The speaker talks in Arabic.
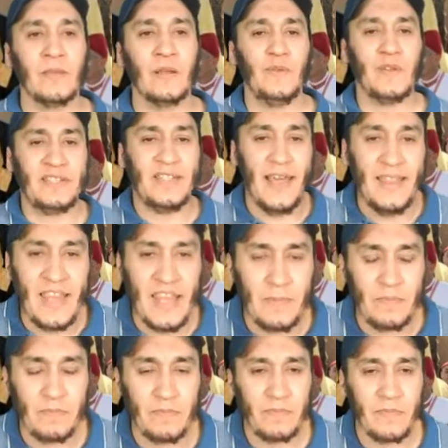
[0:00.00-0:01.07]
في
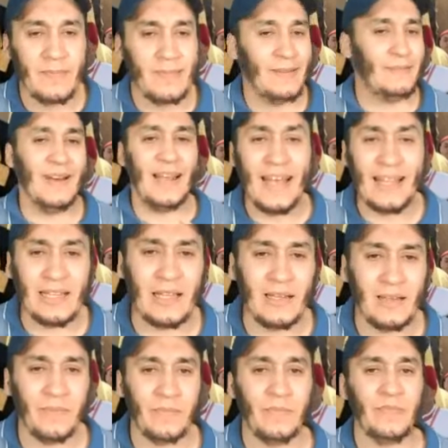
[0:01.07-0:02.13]
التعذيب في
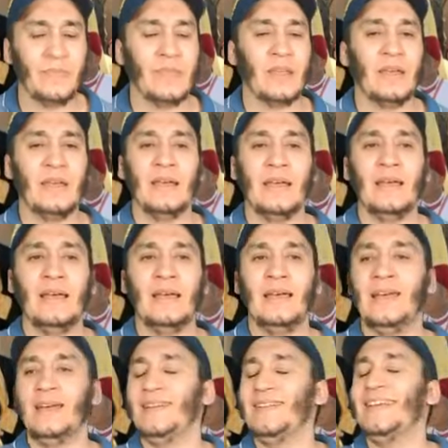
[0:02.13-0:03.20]
القتل
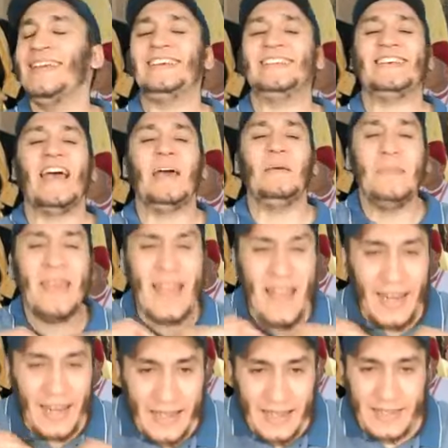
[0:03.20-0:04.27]
جميع
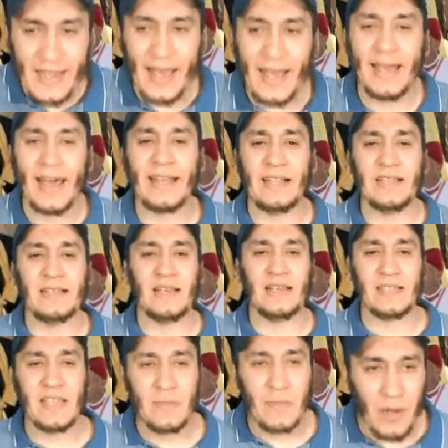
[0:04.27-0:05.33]
الانتهاكات
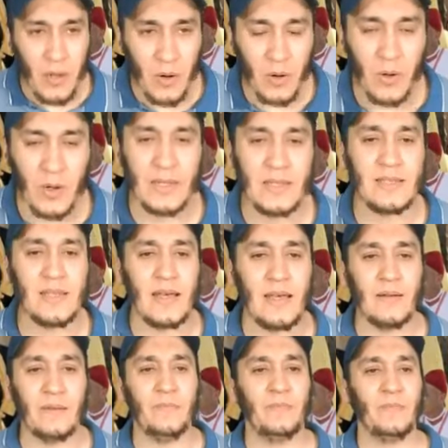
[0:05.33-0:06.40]
الجسيمة لحقوق
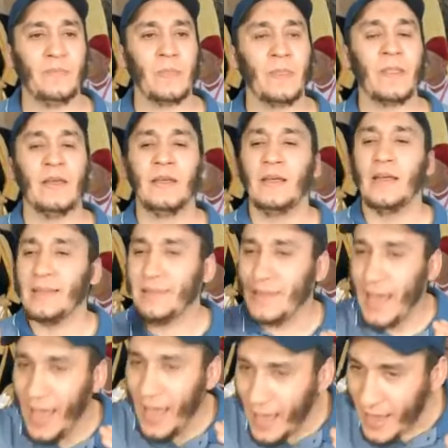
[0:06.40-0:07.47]
الإنسان
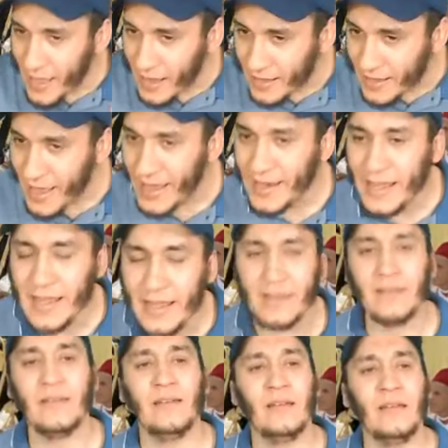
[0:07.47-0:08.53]
الضحايا
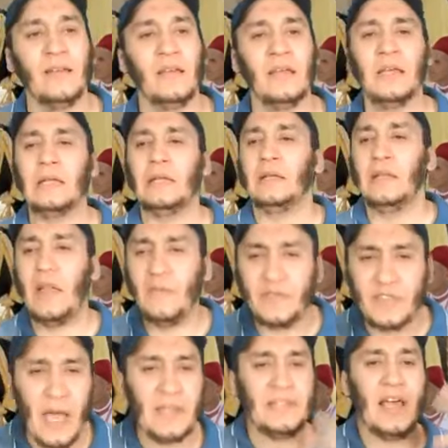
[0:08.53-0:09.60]
كاينين
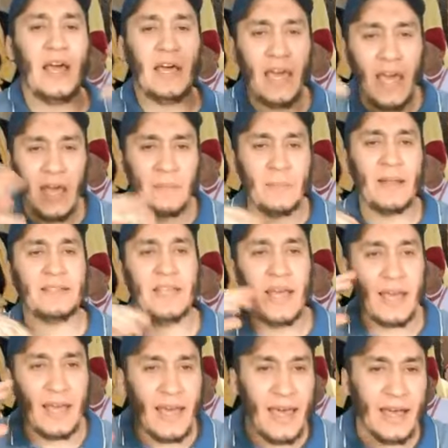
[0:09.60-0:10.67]
نفتح تحقيق ما
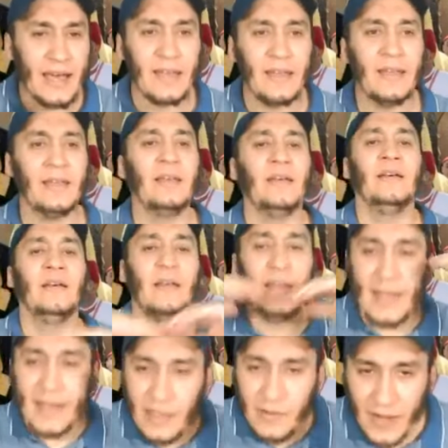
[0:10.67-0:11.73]
التحقيق
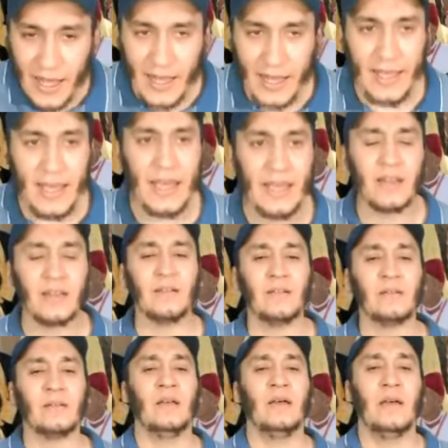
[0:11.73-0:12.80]
لكن في الاخير
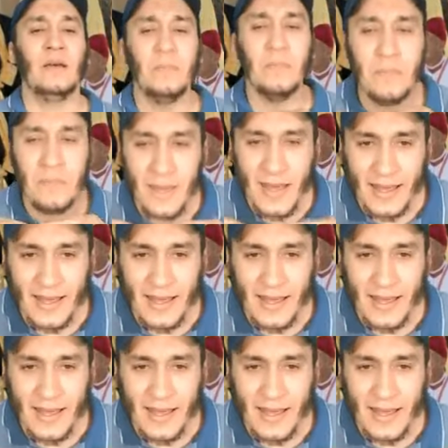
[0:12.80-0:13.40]
ما